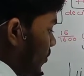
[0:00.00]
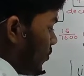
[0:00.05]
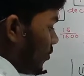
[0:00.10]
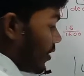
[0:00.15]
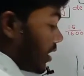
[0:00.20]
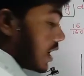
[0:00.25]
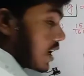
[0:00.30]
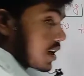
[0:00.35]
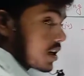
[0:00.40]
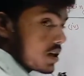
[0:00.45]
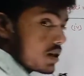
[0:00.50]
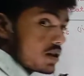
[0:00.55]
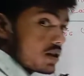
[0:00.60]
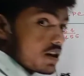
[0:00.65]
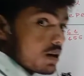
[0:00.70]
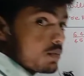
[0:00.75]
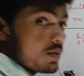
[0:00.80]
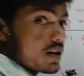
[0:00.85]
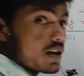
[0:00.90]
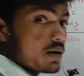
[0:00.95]
फाइव वाह
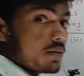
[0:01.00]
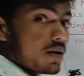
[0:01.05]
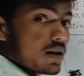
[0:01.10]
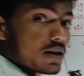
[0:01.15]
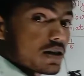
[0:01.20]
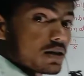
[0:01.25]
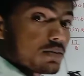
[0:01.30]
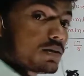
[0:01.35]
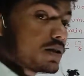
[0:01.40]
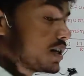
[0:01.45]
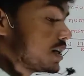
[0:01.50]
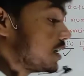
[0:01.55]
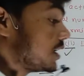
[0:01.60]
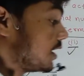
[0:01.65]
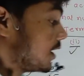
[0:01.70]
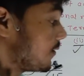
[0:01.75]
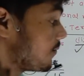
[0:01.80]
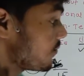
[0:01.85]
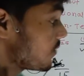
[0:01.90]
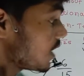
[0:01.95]
कितना बढ़िया बात है
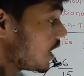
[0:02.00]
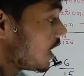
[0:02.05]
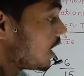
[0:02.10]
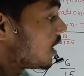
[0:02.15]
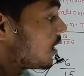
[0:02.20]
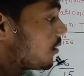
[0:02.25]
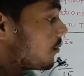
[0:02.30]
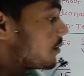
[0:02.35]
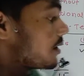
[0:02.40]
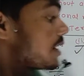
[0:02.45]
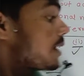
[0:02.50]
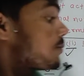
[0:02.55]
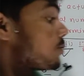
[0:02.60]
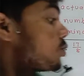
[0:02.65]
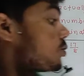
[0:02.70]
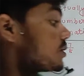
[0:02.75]
बताइए मैंने